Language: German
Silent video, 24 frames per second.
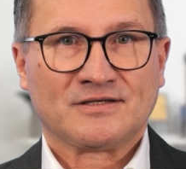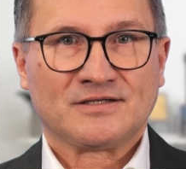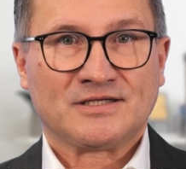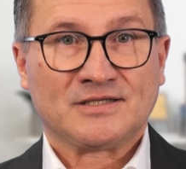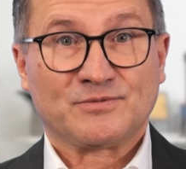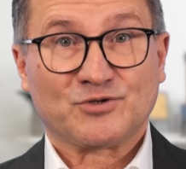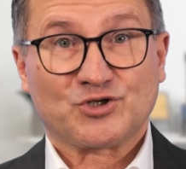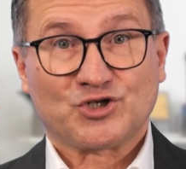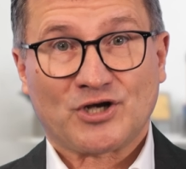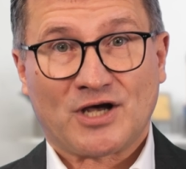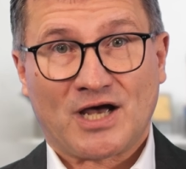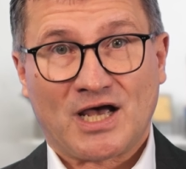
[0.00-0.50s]
Die
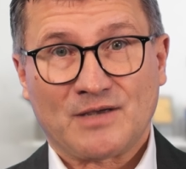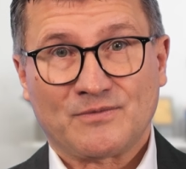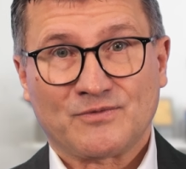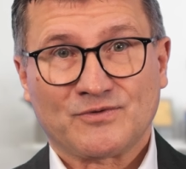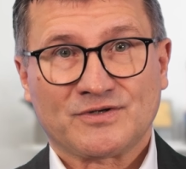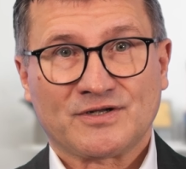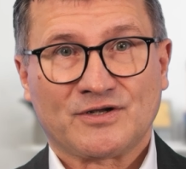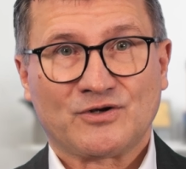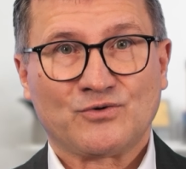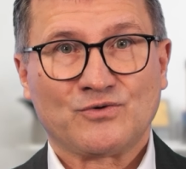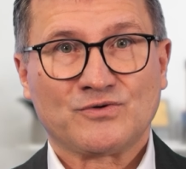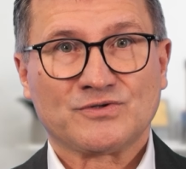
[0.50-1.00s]
Beschreibung
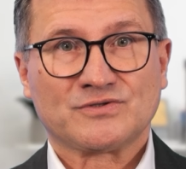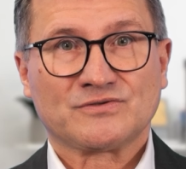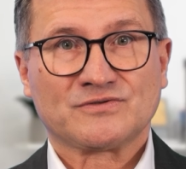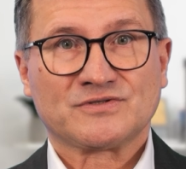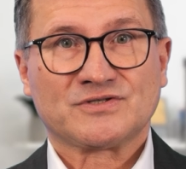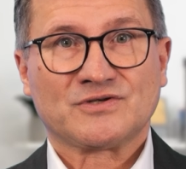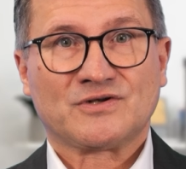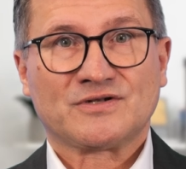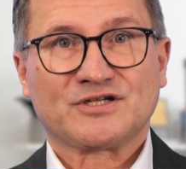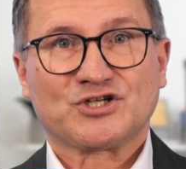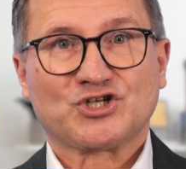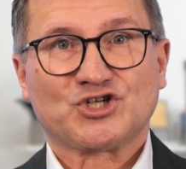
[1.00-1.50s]
der Lösung
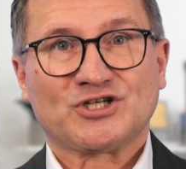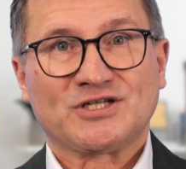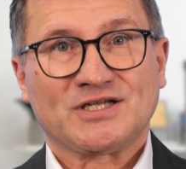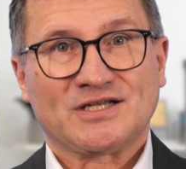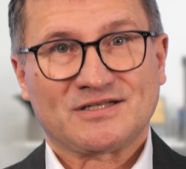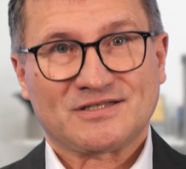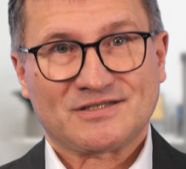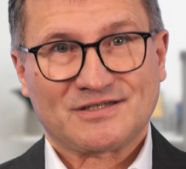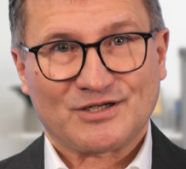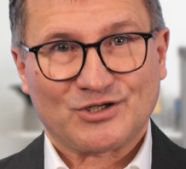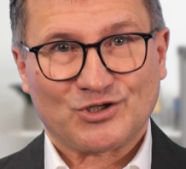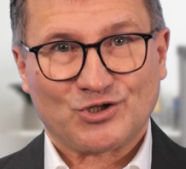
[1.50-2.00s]
sollte
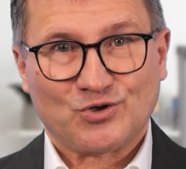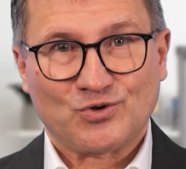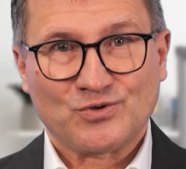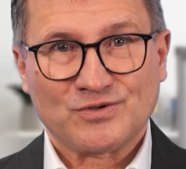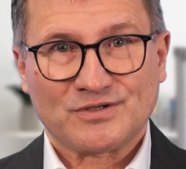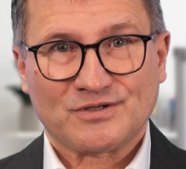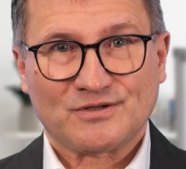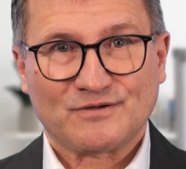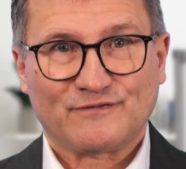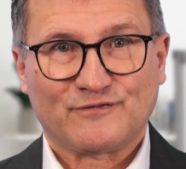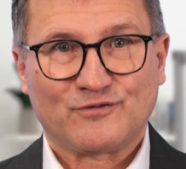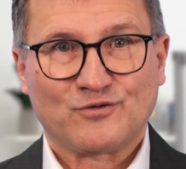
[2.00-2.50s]
stets den
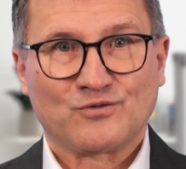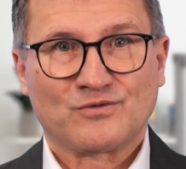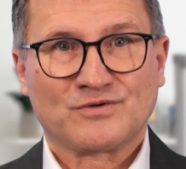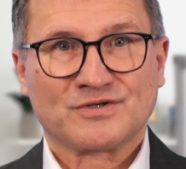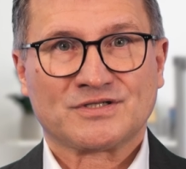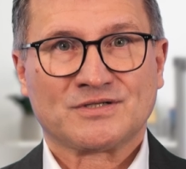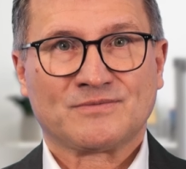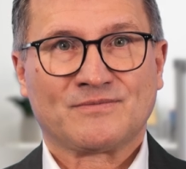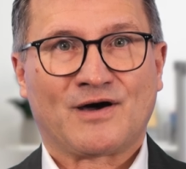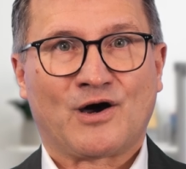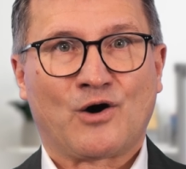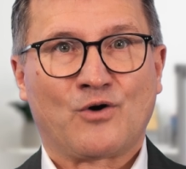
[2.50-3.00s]
Kundenfokus
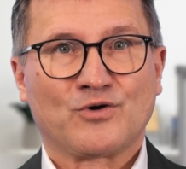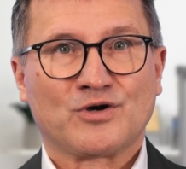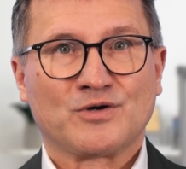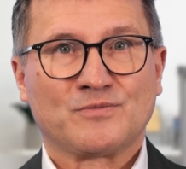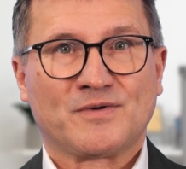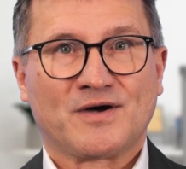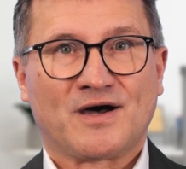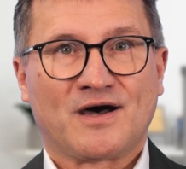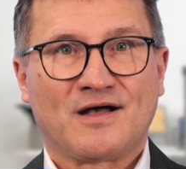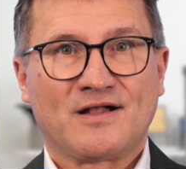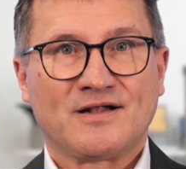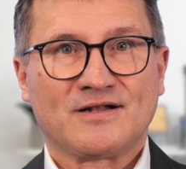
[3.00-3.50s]
im Auge
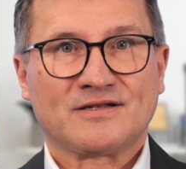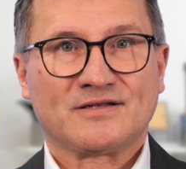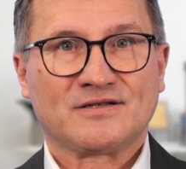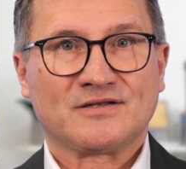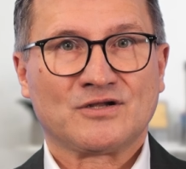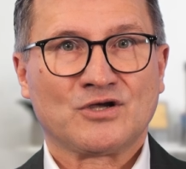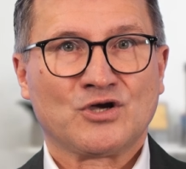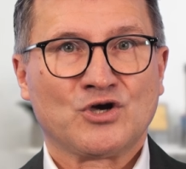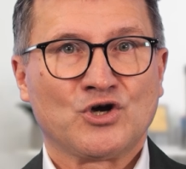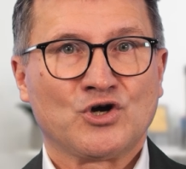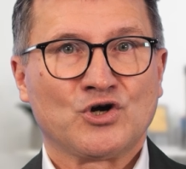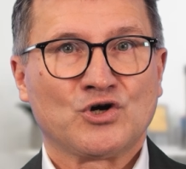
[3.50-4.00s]
behalten
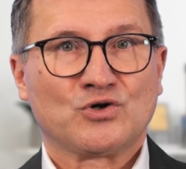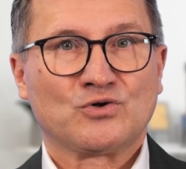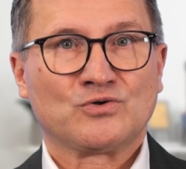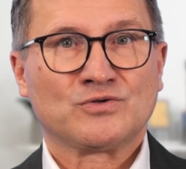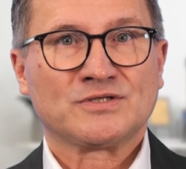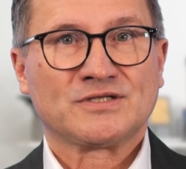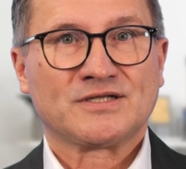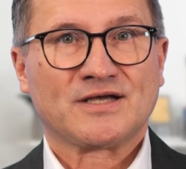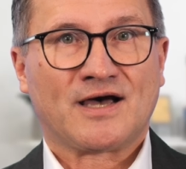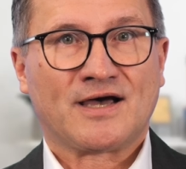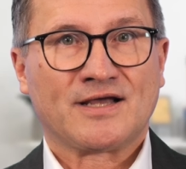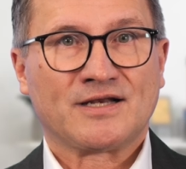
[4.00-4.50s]

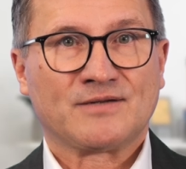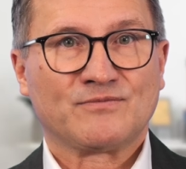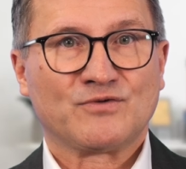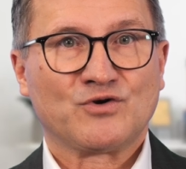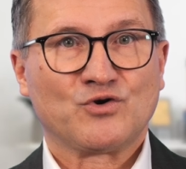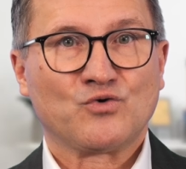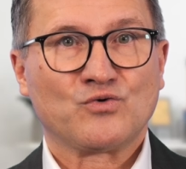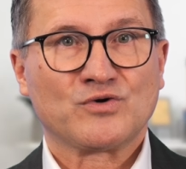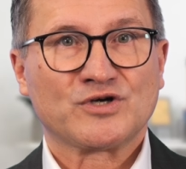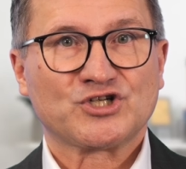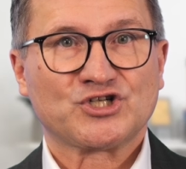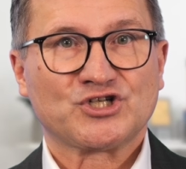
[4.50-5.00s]
und einem
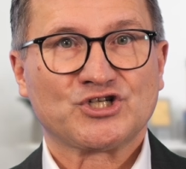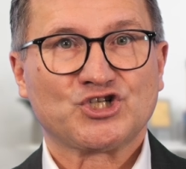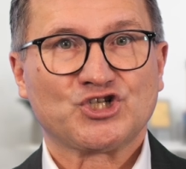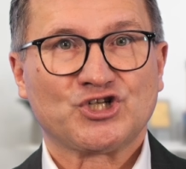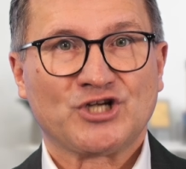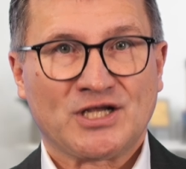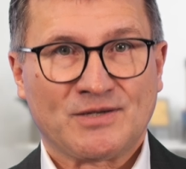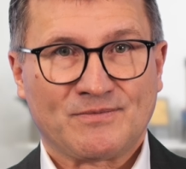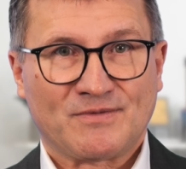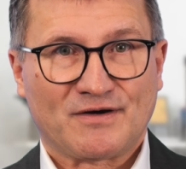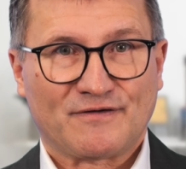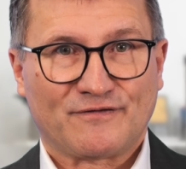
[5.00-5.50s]
logischen
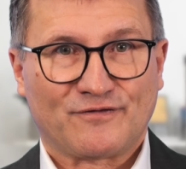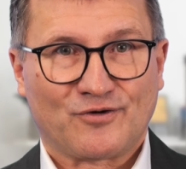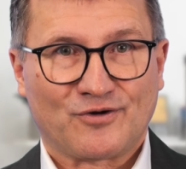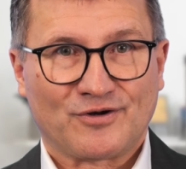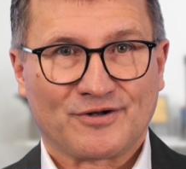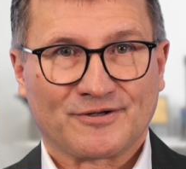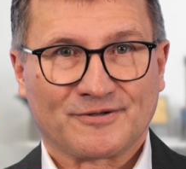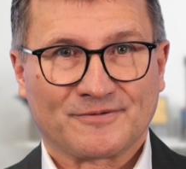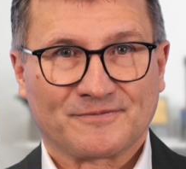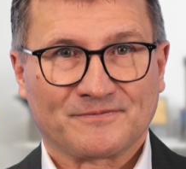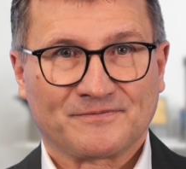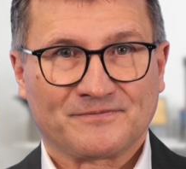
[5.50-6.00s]
Schema
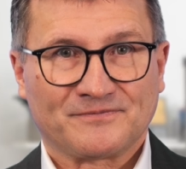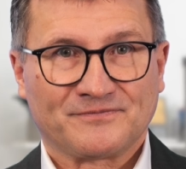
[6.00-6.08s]
folgen.